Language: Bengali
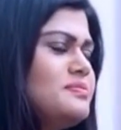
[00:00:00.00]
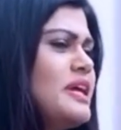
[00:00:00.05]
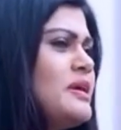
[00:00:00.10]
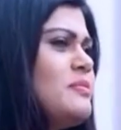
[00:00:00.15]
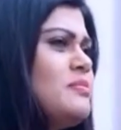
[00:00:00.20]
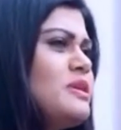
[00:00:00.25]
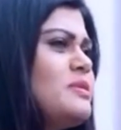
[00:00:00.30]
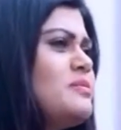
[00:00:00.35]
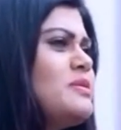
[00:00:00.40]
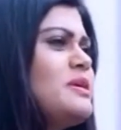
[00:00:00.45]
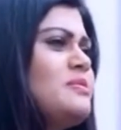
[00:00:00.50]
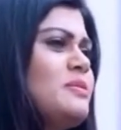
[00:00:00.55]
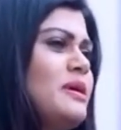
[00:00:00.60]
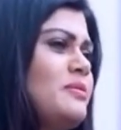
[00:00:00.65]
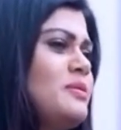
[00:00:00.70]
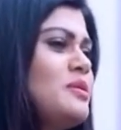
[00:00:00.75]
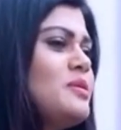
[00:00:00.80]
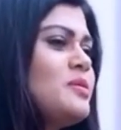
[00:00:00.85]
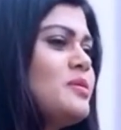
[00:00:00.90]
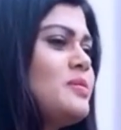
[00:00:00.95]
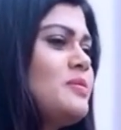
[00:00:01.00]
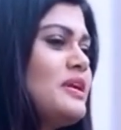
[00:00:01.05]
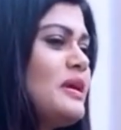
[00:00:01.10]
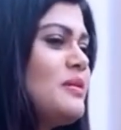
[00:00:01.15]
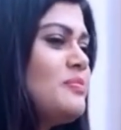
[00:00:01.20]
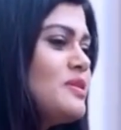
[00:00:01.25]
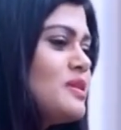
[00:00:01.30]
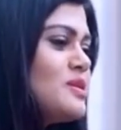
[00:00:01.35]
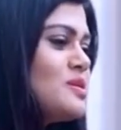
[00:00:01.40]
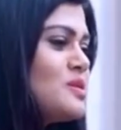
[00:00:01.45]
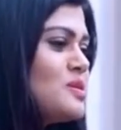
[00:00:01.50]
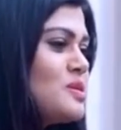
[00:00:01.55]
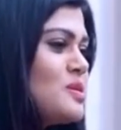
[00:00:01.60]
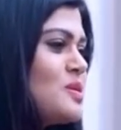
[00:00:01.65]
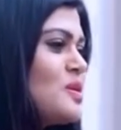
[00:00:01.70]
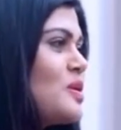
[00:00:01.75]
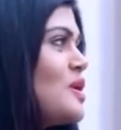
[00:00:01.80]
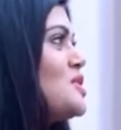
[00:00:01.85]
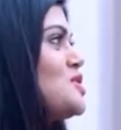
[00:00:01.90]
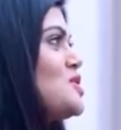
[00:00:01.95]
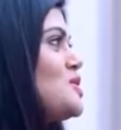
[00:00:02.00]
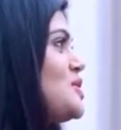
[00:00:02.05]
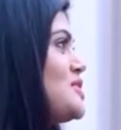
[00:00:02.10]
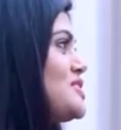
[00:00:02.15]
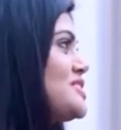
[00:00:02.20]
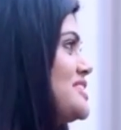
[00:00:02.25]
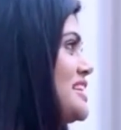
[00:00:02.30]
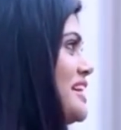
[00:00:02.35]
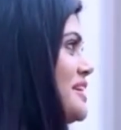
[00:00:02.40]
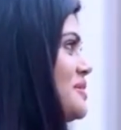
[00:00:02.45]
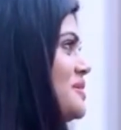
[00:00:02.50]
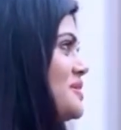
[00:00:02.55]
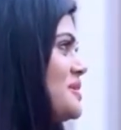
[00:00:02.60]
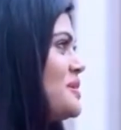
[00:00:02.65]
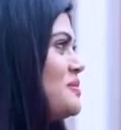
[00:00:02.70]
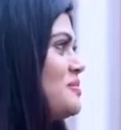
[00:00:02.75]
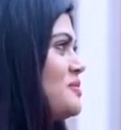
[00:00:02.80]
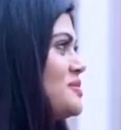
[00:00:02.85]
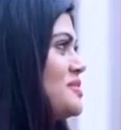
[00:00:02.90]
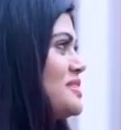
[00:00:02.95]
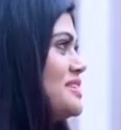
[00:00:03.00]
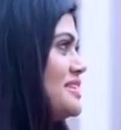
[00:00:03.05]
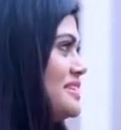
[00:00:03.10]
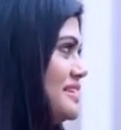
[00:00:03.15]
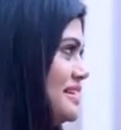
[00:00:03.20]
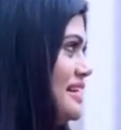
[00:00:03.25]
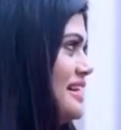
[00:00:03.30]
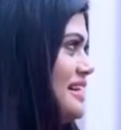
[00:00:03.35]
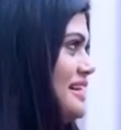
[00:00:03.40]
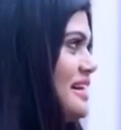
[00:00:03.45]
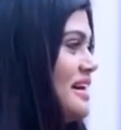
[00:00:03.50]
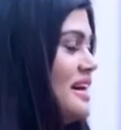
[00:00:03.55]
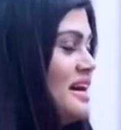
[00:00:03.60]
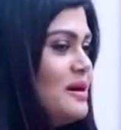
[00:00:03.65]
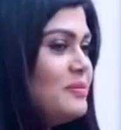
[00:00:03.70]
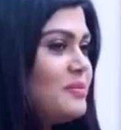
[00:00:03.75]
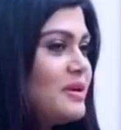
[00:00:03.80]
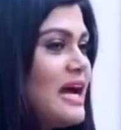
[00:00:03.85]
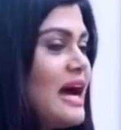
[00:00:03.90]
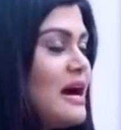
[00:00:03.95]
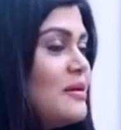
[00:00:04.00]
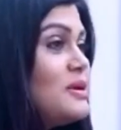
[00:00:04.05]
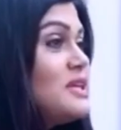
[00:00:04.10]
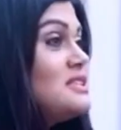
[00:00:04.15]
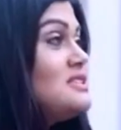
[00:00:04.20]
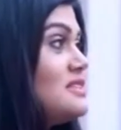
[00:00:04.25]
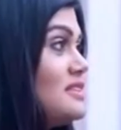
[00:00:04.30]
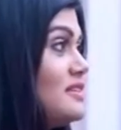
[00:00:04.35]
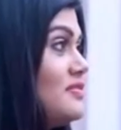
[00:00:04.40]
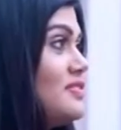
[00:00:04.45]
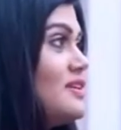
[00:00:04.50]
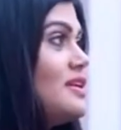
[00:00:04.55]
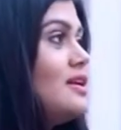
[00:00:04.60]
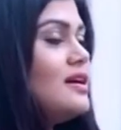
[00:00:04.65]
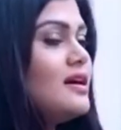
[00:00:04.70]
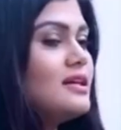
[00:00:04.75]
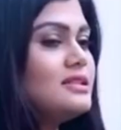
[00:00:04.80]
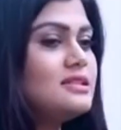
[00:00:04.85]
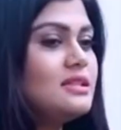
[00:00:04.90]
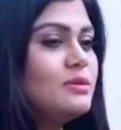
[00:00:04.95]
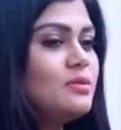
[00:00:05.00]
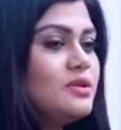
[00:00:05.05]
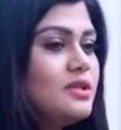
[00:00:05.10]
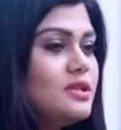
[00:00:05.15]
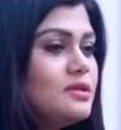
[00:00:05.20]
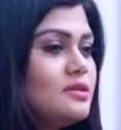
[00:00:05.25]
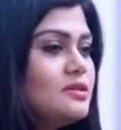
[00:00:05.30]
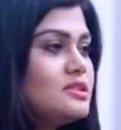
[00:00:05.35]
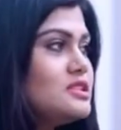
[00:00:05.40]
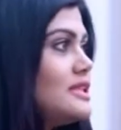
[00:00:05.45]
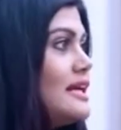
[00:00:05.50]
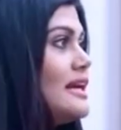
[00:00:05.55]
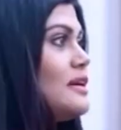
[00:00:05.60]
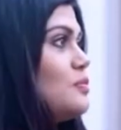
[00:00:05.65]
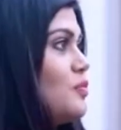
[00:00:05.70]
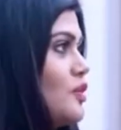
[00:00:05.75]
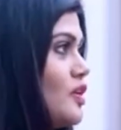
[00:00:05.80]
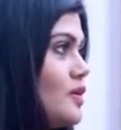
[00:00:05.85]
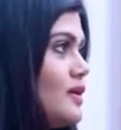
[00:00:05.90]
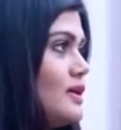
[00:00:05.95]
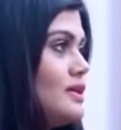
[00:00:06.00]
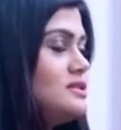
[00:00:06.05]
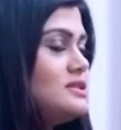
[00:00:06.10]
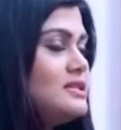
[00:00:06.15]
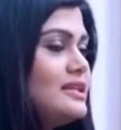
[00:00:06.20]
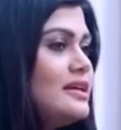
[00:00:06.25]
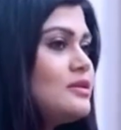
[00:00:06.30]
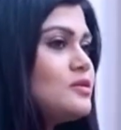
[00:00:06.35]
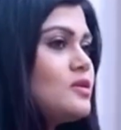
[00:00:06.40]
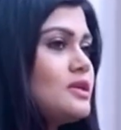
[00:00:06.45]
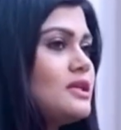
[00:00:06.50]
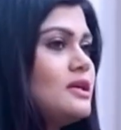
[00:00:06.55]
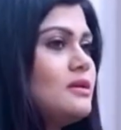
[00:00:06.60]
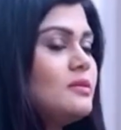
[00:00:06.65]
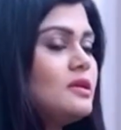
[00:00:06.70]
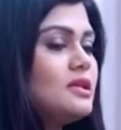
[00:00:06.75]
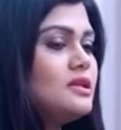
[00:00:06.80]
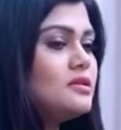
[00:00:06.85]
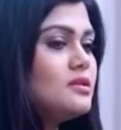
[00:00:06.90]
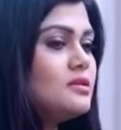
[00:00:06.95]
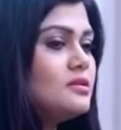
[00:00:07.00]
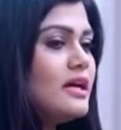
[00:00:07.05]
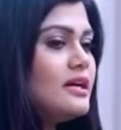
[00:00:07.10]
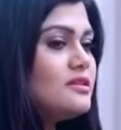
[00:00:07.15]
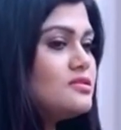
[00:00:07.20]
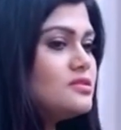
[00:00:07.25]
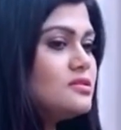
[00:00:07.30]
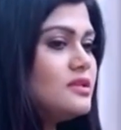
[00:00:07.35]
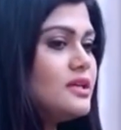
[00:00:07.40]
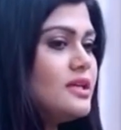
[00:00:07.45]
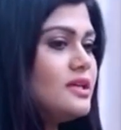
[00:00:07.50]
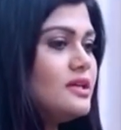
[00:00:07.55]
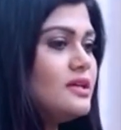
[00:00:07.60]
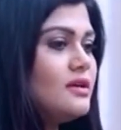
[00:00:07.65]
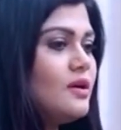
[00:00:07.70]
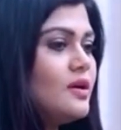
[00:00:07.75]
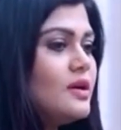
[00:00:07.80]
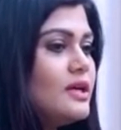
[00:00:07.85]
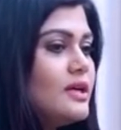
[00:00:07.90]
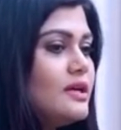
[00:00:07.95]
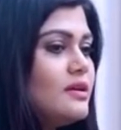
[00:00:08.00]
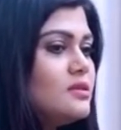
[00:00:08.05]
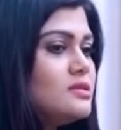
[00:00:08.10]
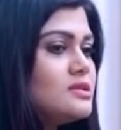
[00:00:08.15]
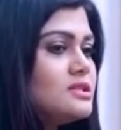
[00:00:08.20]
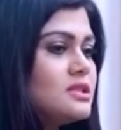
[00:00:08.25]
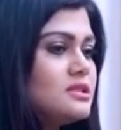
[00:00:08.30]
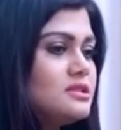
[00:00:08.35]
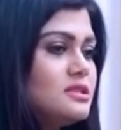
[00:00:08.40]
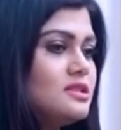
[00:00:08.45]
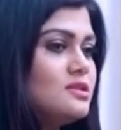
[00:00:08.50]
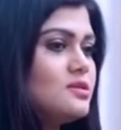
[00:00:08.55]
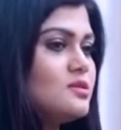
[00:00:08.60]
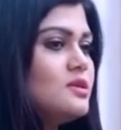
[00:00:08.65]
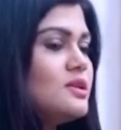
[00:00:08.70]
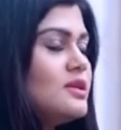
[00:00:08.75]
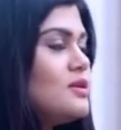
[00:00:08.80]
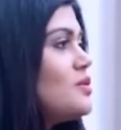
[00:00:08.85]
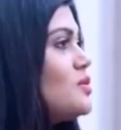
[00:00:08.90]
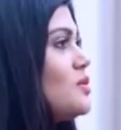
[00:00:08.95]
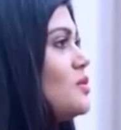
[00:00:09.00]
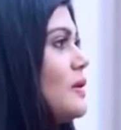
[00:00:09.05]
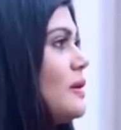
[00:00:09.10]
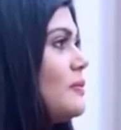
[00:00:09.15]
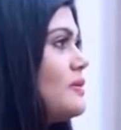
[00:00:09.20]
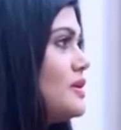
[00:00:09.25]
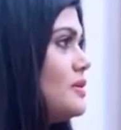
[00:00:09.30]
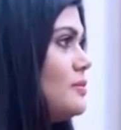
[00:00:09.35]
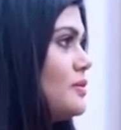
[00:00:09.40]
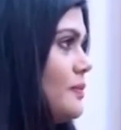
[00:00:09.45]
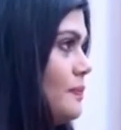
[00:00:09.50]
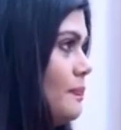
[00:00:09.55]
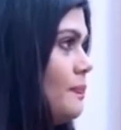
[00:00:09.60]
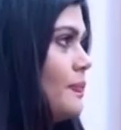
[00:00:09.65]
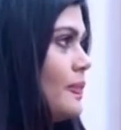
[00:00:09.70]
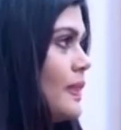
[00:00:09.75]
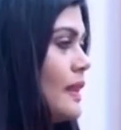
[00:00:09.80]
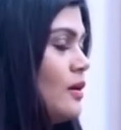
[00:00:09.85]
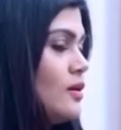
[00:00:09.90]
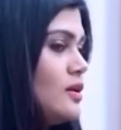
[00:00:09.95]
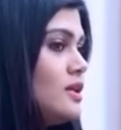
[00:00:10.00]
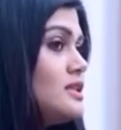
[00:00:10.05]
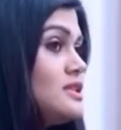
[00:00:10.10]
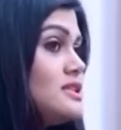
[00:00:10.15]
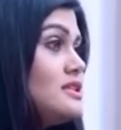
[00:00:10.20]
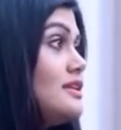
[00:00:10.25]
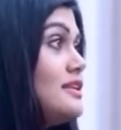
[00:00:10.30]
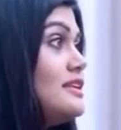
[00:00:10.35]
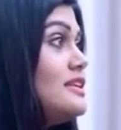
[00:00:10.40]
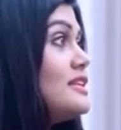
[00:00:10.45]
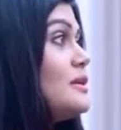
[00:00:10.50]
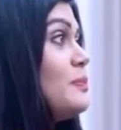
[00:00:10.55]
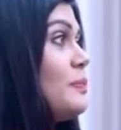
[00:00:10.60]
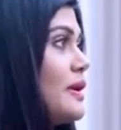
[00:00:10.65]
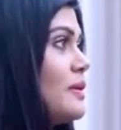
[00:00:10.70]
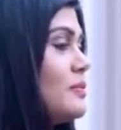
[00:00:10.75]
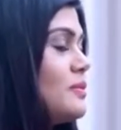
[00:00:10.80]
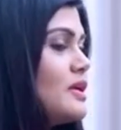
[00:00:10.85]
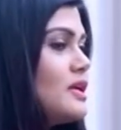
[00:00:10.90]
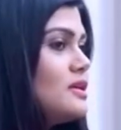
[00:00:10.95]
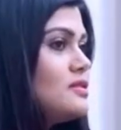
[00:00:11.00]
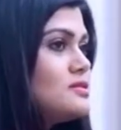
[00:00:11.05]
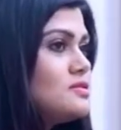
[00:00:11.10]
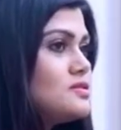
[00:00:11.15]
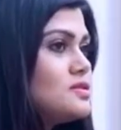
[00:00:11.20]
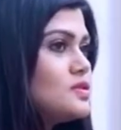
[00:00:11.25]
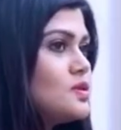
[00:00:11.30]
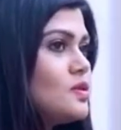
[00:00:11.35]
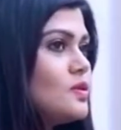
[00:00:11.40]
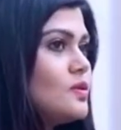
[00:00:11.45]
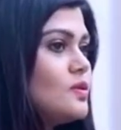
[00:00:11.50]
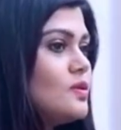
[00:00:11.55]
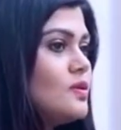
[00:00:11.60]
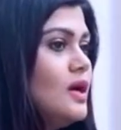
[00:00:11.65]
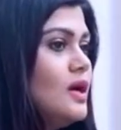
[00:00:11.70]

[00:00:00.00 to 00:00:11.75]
প্রেম টেম কীভাবে করবেন আপনার তো কোনো রসকস নাই কথার মধ্যে হ্যাঁ মানে আমার যেটা ফিল হয় যে উনি তো স্ট্রেট ফরওয়ার্ড স্ট্রেট কথা বলে তো দ্যাটস ওয়াই অনেকে হচ্ছে জিনিসগুলোকে অন্যভাবে নিবে অনেকে সেটা নিতে পারবে না সো